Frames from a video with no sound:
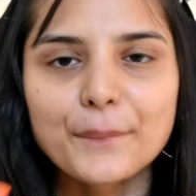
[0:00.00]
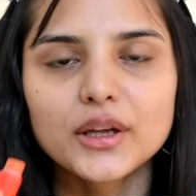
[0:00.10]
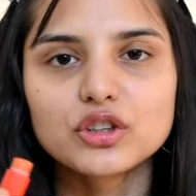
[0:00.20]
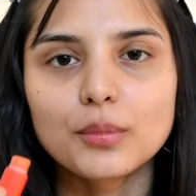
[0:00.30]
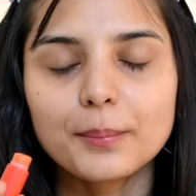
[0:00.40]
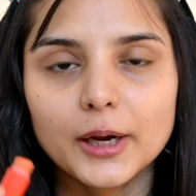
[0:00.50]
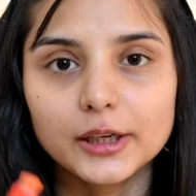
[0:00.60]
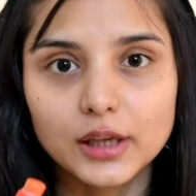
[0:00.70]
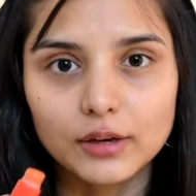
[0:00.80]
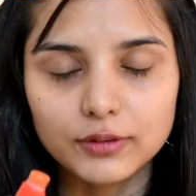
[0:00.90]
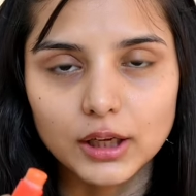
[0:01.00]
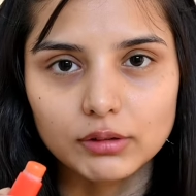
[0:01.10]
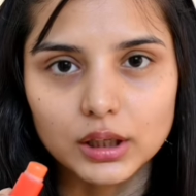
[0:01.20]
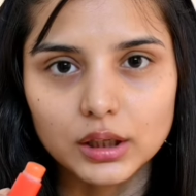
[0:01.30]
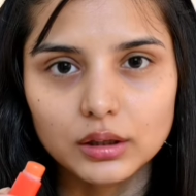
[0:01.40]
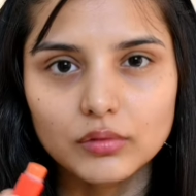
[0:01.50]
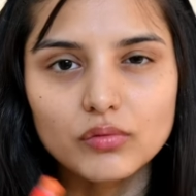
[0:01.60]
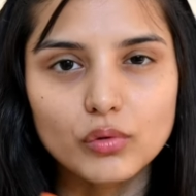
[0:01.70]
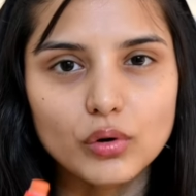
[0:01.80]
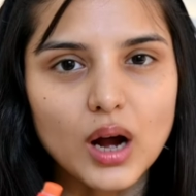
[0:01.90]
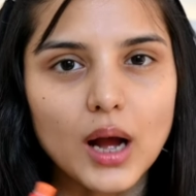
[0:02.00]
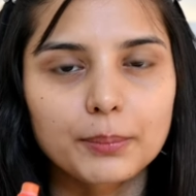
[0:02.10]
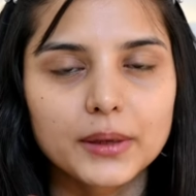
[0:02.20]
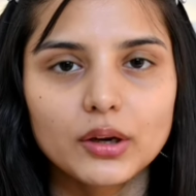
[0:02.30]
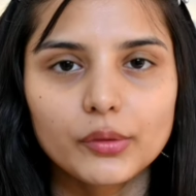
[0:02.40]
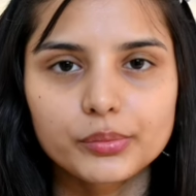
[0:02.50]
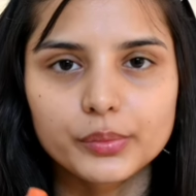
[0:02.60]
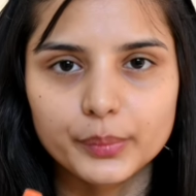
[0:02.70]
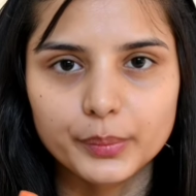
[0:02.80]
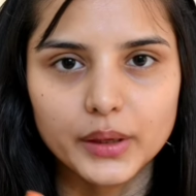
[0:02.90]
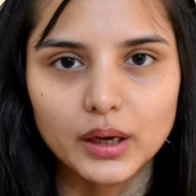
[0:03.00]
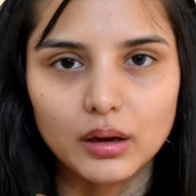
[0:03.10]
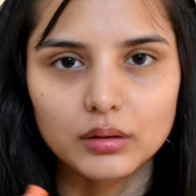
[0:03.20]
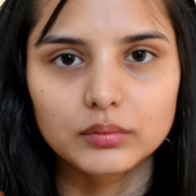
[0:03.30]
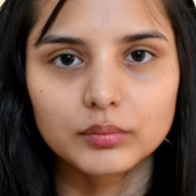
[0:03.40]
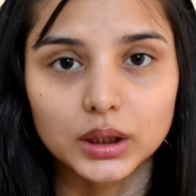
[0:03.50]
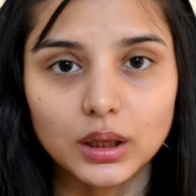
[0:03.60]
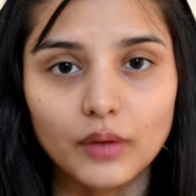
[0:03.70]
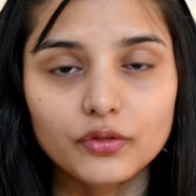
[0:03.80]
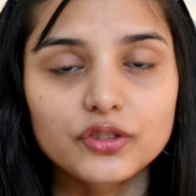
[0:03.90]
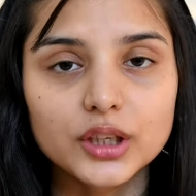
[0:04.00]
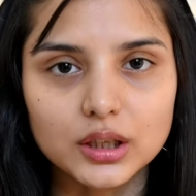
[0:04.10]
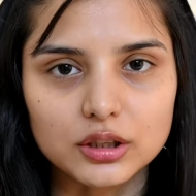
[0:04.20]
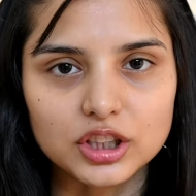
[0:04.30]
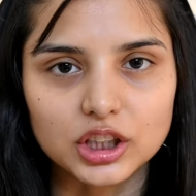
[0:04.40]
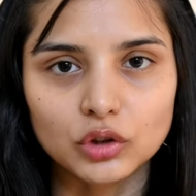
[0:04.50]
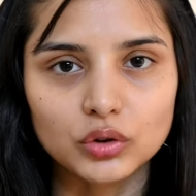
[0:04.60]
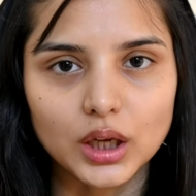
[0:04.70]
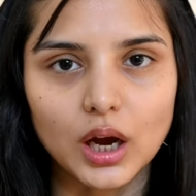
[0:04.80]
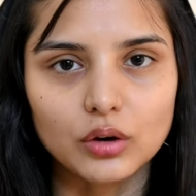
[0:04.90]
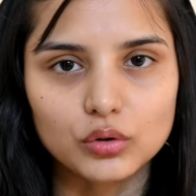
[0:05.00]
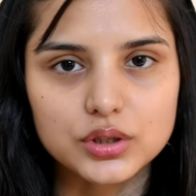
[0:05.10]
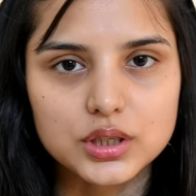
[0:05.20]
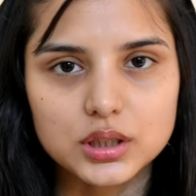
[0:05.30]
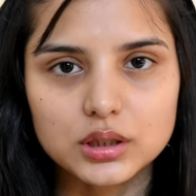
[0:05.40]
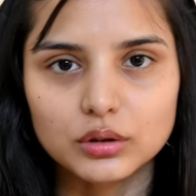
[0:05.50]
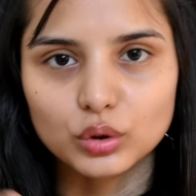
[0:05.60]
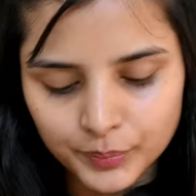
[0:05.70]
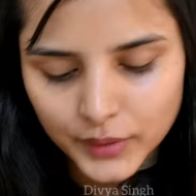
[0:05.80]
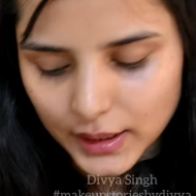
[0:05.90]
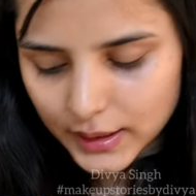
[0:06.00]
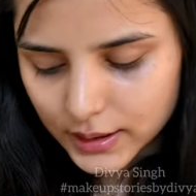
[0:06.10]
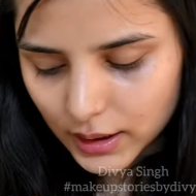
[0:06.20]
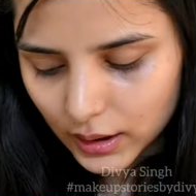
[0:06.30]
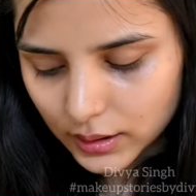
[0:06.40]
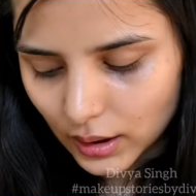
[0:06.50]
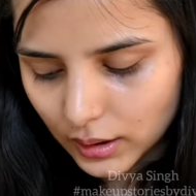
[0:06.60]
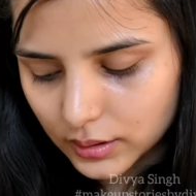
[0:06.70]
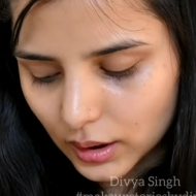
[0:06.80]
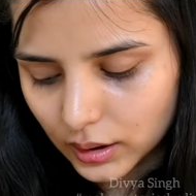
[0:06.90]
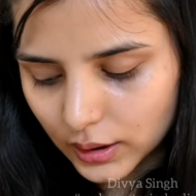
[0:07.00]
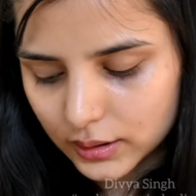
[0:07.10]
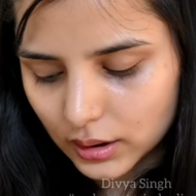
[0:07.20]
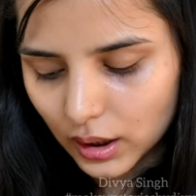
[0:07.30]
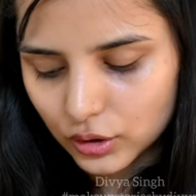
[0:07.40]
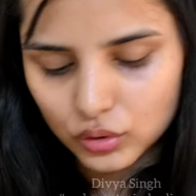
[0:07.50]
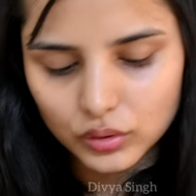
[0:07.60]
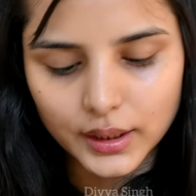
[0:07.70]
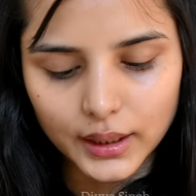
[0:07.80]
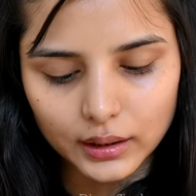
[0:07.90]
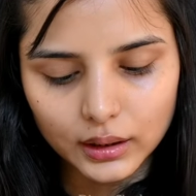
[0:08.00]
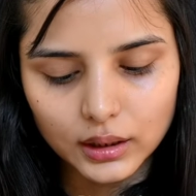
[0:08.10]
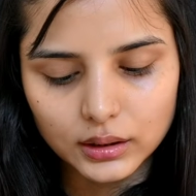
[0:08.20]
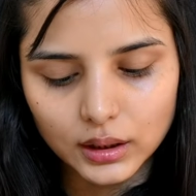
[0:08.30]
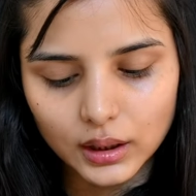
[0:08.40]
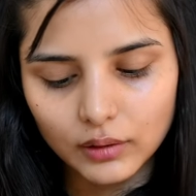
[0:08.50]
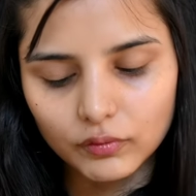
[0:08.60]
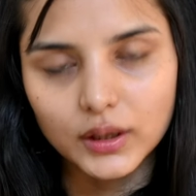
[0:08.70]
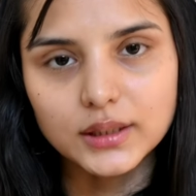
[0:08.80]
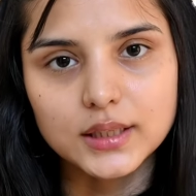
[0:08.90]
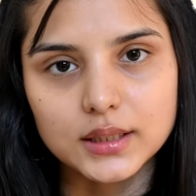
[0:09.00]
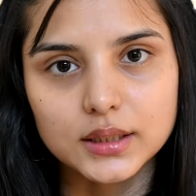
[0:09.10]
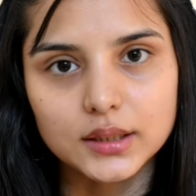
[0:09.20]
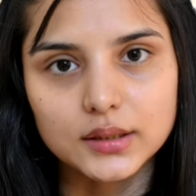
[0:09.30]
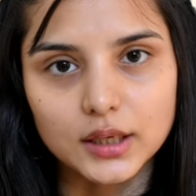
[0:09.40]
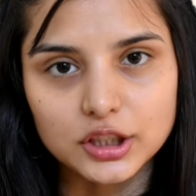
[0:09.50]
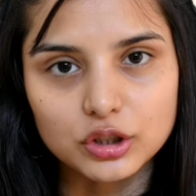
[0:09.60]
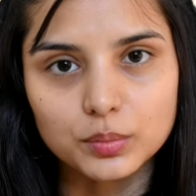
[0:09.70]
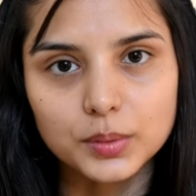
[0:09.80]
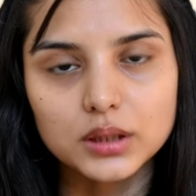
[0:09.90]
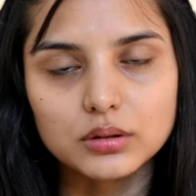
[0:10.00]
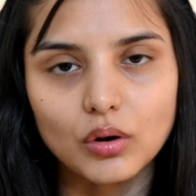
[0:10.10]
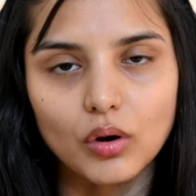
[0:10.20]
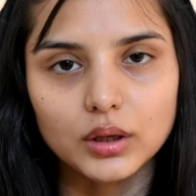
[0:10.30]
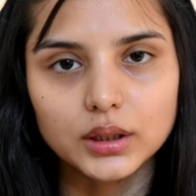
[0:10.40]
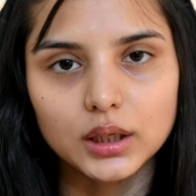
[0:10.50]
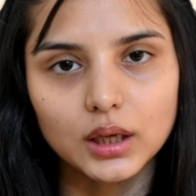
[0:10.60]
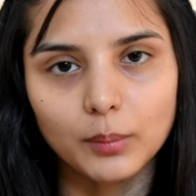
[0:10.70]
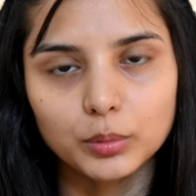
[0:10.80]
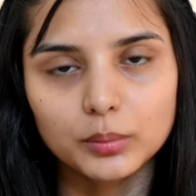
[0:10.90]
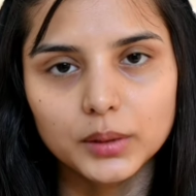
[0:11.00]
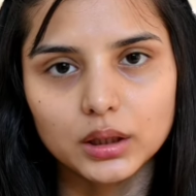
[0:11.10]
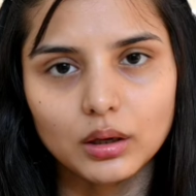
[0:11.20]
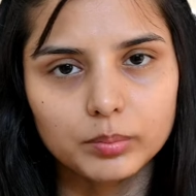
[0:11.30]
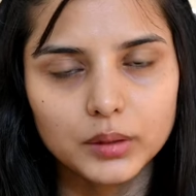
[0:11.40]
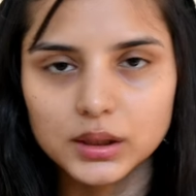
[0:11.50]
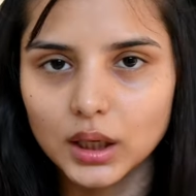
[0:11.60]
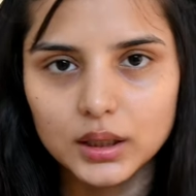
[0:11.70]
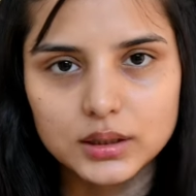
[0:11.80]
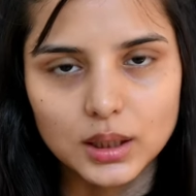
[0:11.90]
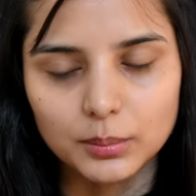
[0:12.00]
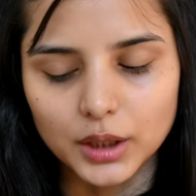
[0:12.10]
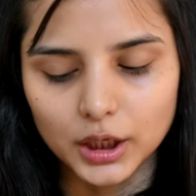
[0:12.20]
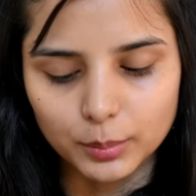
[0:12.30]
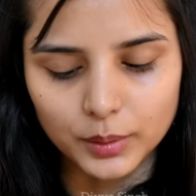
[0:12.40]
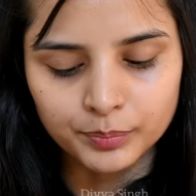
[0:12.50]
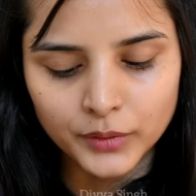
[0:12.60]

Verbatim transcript: जो मिंट का फ्लेवर है वो आपके लिप पे मतलब आप फील कर सकते हो कि हाँ कुछ इसके साथ साथ इसका जो रेट है ये है वन सिक्सटी सिक्स रुपीज़ और ये आपको मिंत्रा मिल जाएगा सेम रेट में